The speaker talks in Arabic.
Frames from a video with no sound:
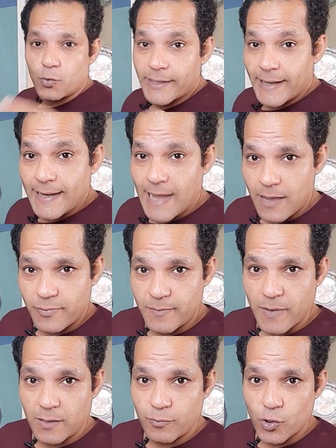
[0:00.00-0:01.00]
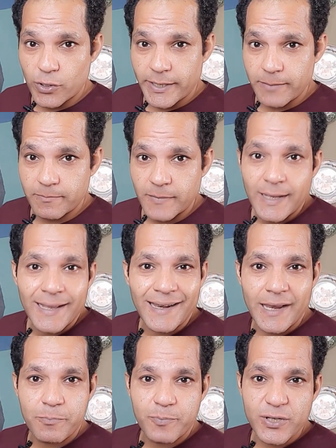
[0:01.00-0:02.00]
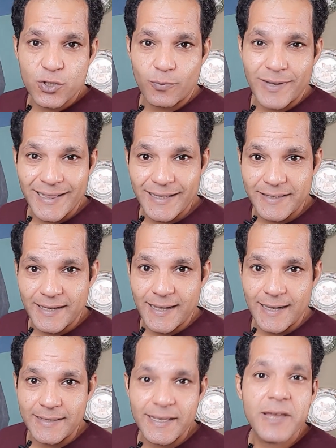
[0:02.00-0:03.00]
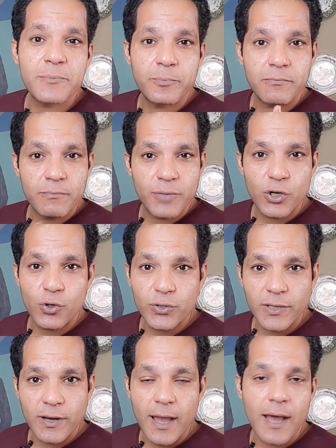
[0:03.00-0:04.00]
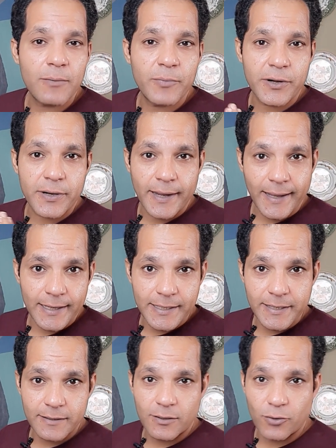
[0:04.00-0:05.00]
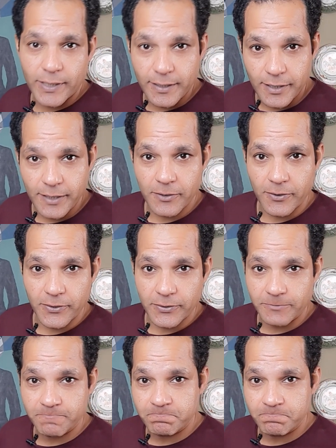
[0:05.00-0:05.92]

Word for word: وان كان حبيبك مجرم لبسه بدله الاعدام باللون الاحمر خليه يتوكل على الله